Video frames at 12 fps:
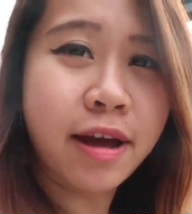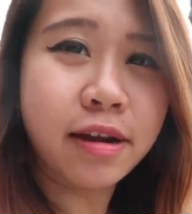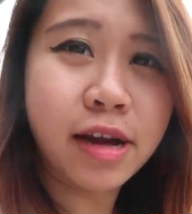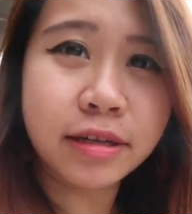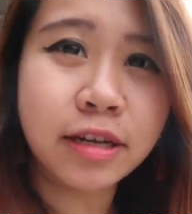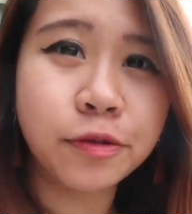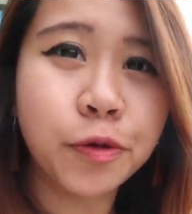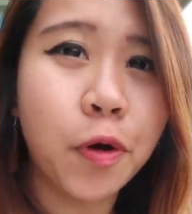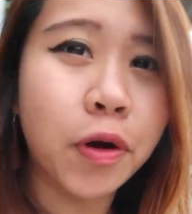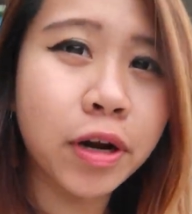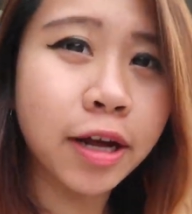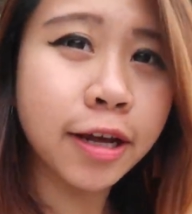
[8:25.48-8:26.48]
Nah, satu
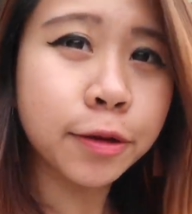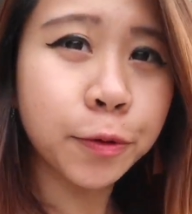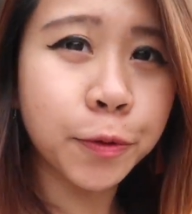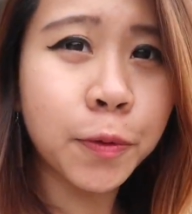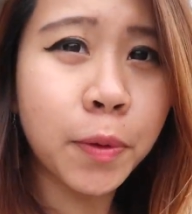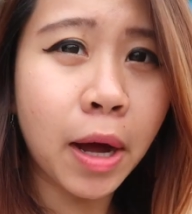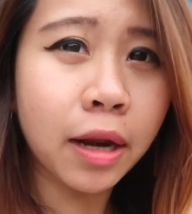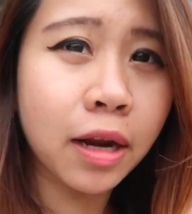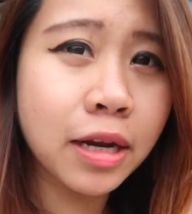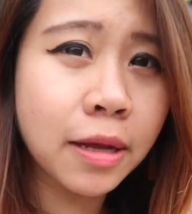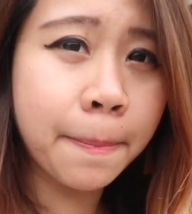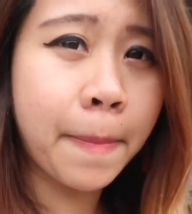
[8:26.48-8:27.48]
orang itu
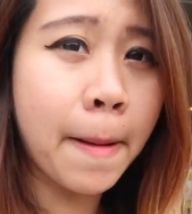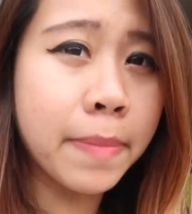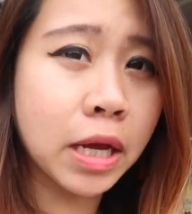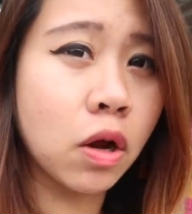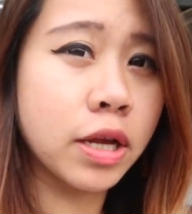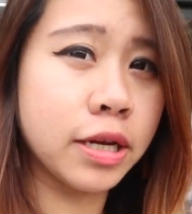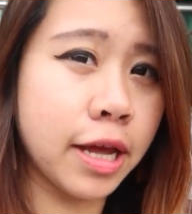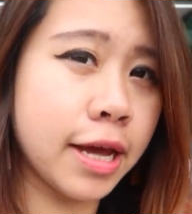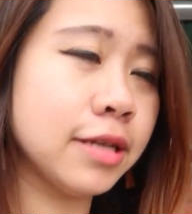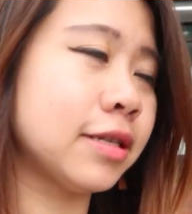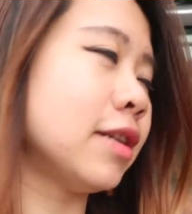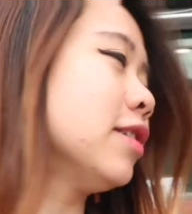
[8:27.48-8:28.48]
karena ini public
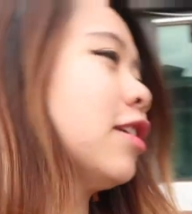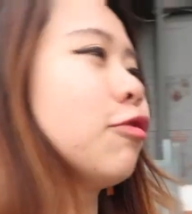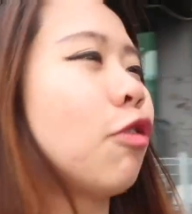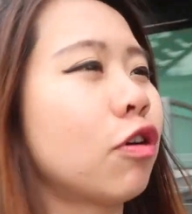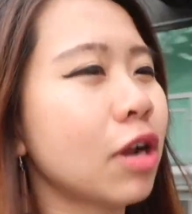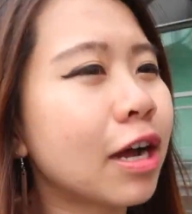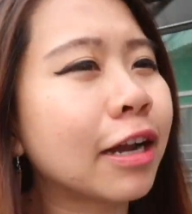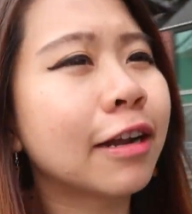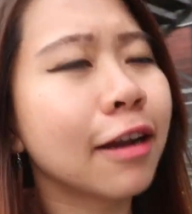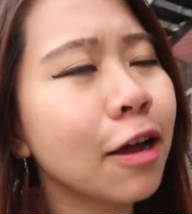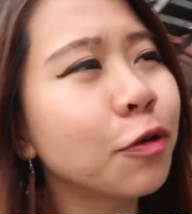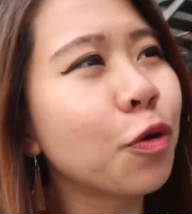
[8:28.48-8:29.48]
holiday, jadi satu orang
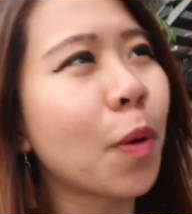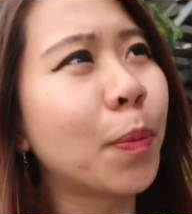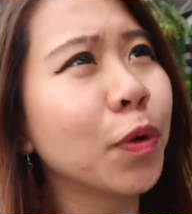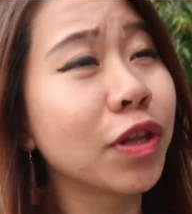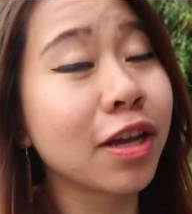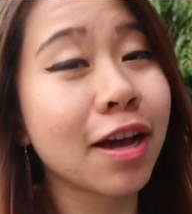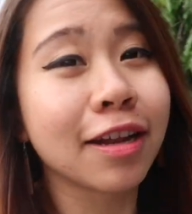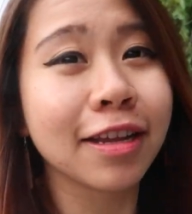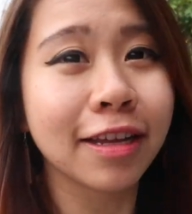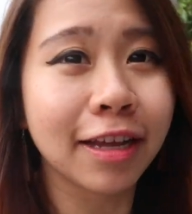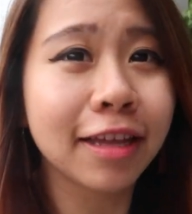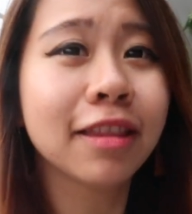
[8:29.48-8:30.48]
kena 23
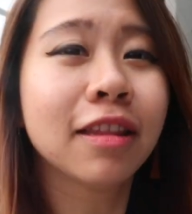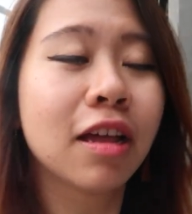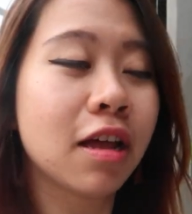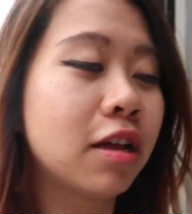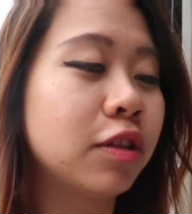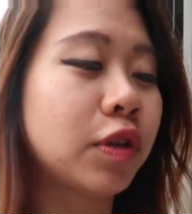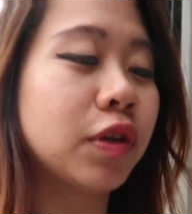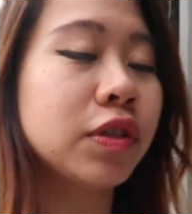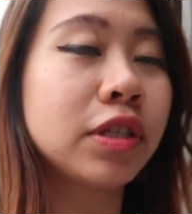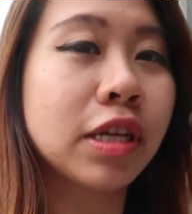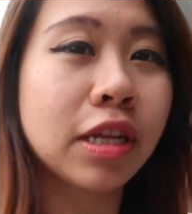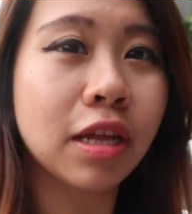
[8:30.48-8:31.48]
ringgit.
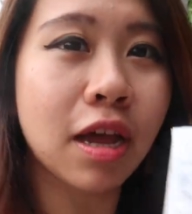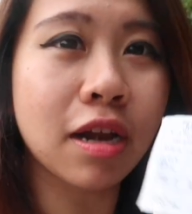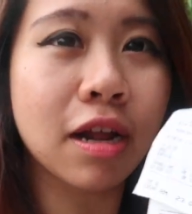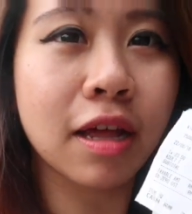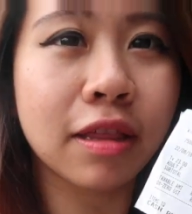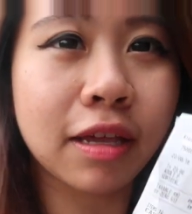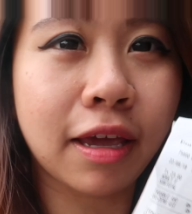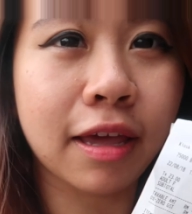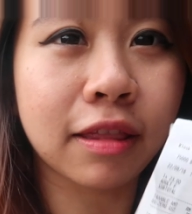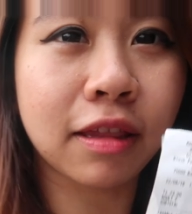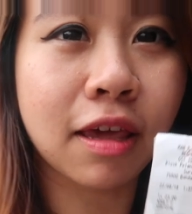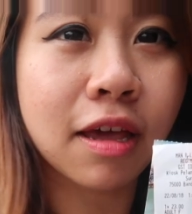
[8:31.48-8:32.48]
Terus ini adalah
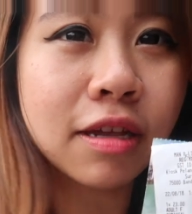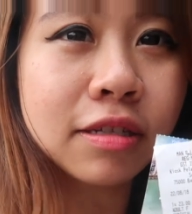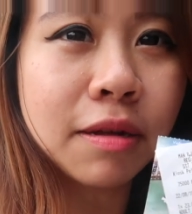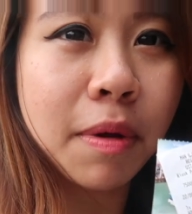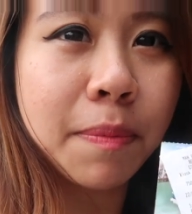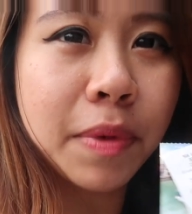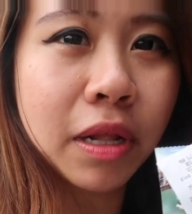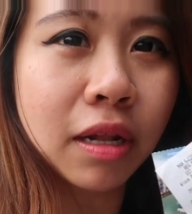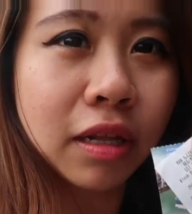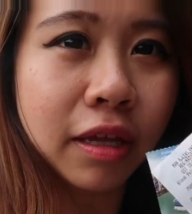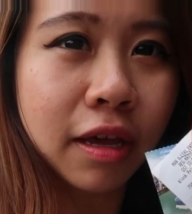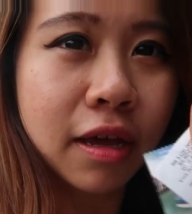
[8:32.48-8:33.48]
tiketnya sama
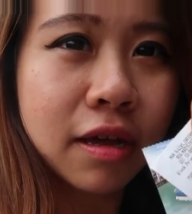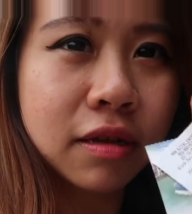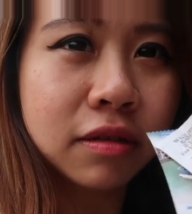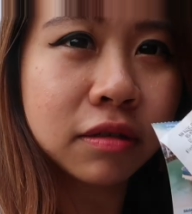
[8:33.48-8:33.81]
bill-nya.